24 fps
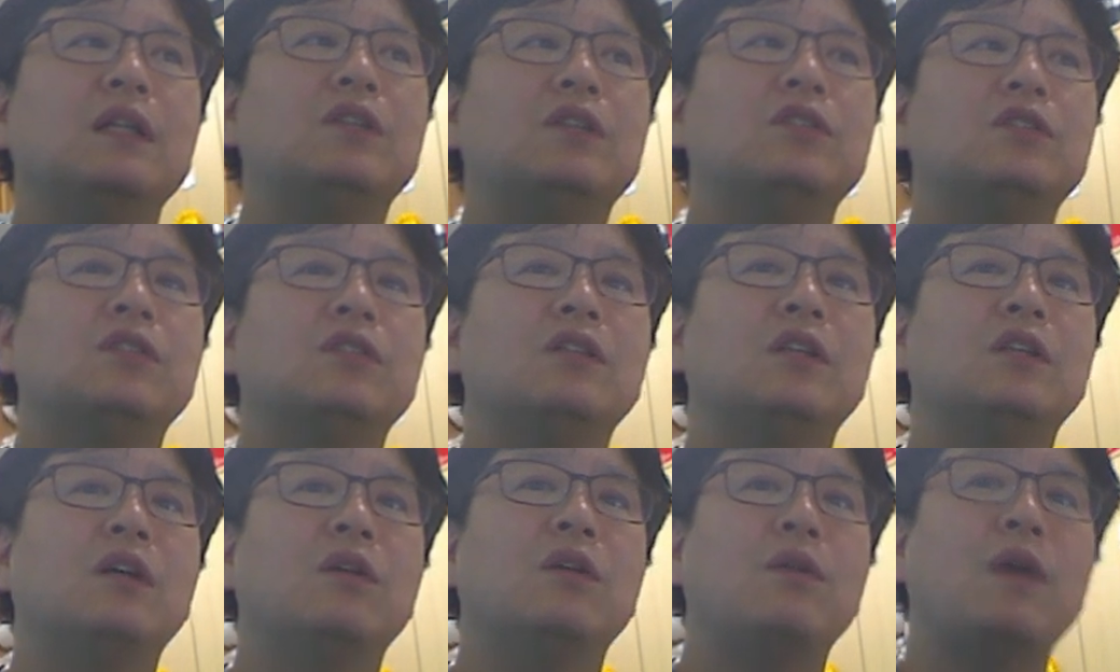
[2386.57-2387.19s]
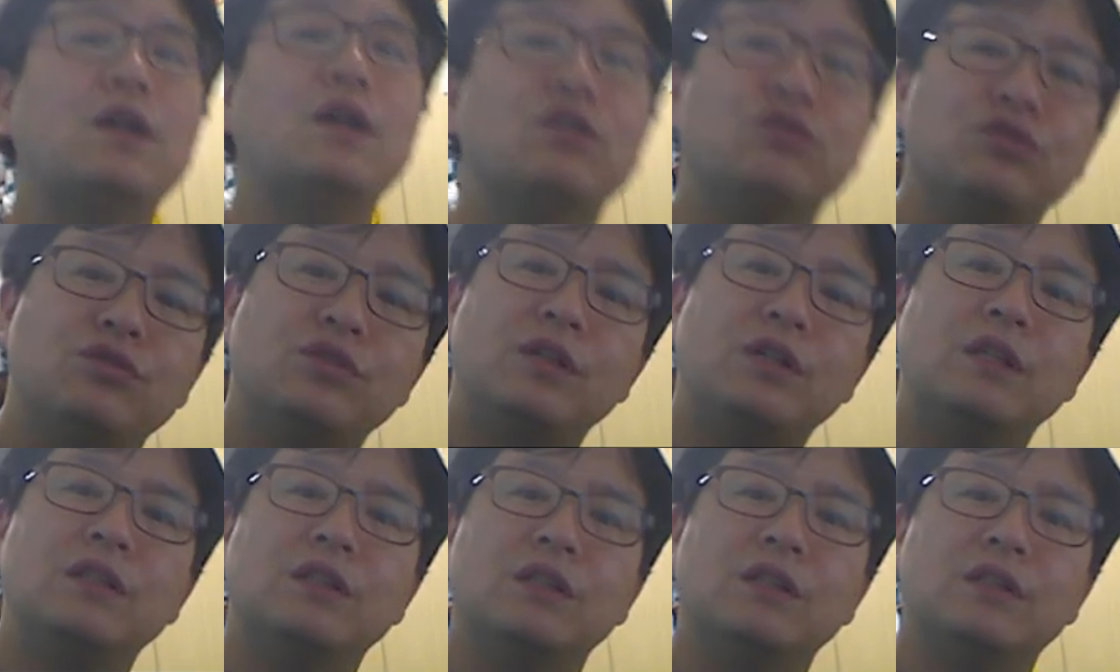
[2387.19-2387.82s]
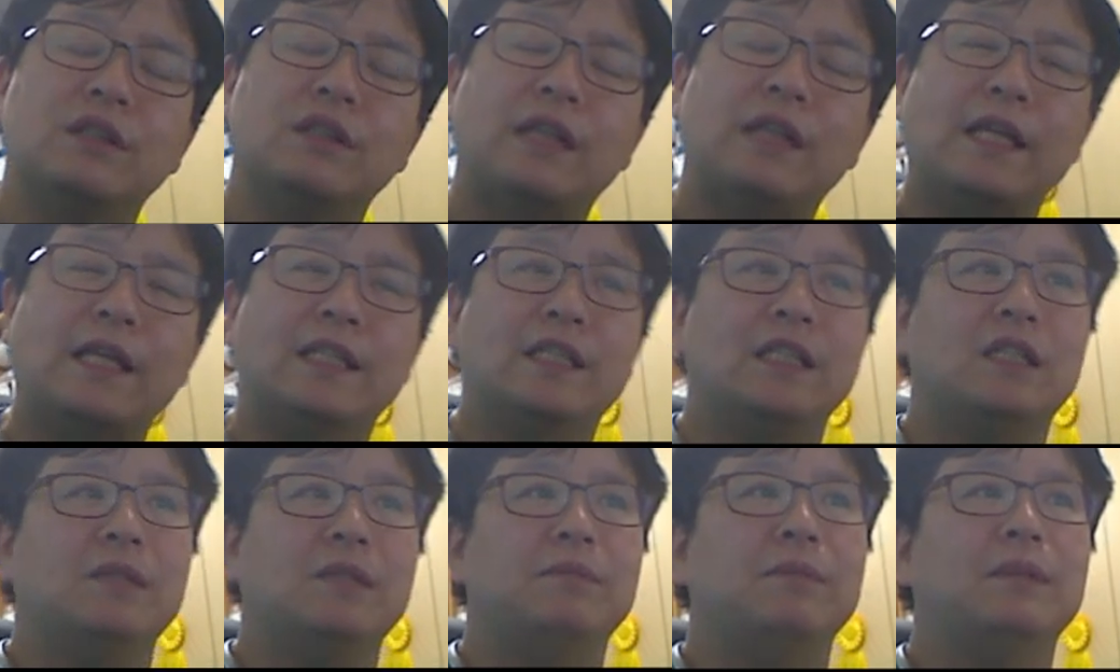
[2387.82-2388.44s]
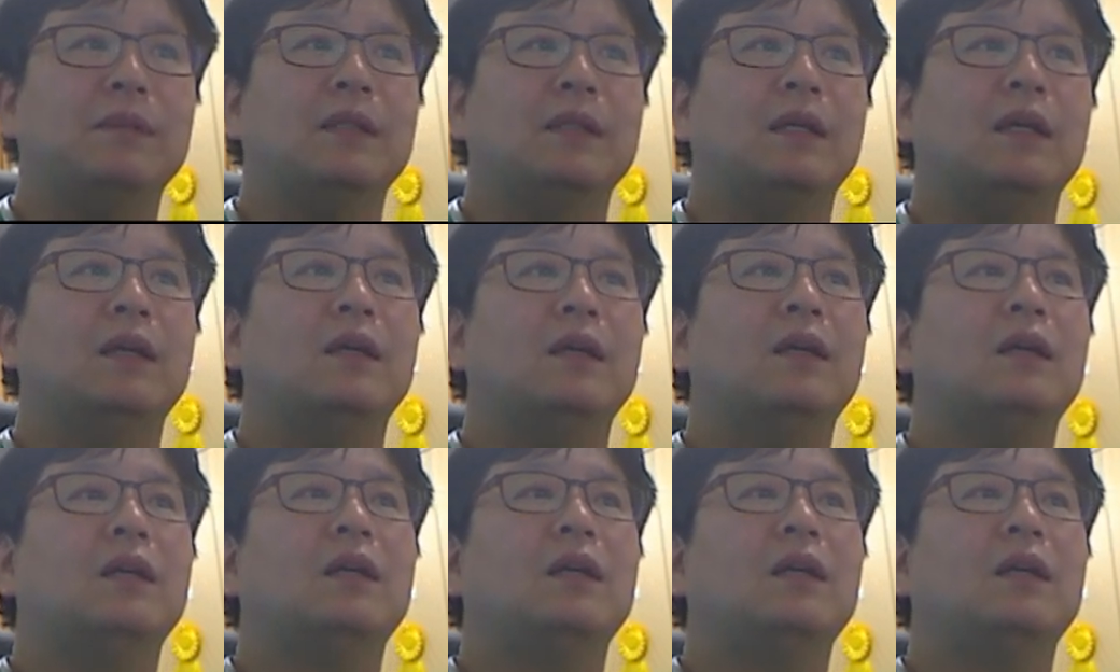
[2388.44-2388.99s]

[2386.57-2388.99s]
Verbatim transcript: 일어섰다가 확 주저앉아서 다치십니다.